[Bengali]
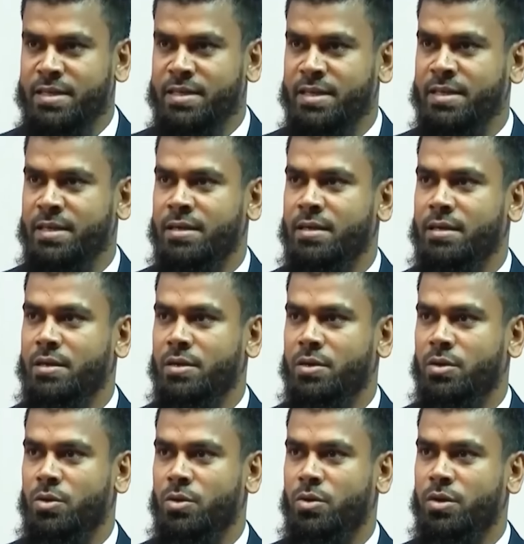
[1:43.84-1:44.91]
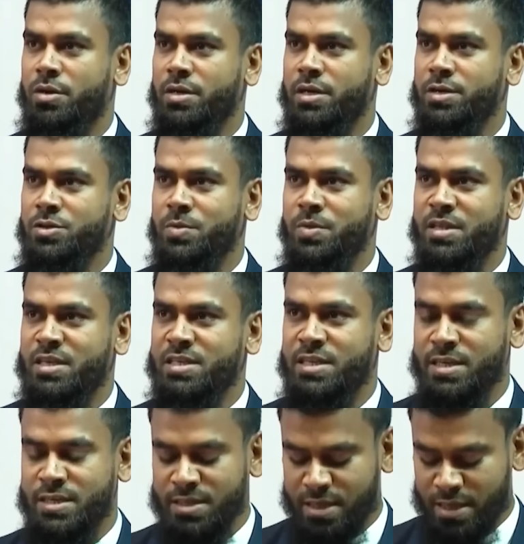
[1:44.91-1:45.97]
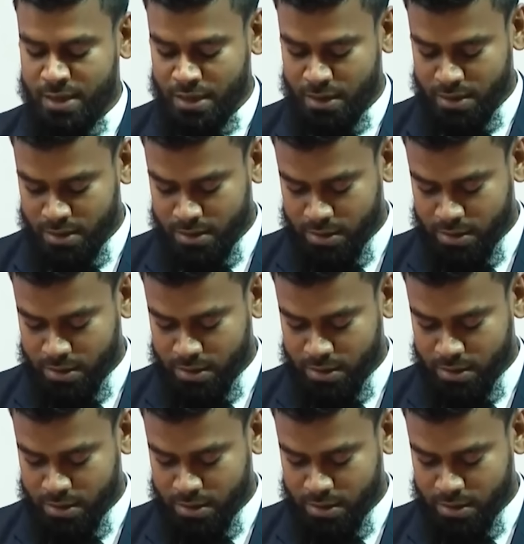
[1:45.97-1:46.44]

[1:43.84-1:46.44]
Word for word: ভাইদের সাথে অন্যের জমিতে সেচ দেয়া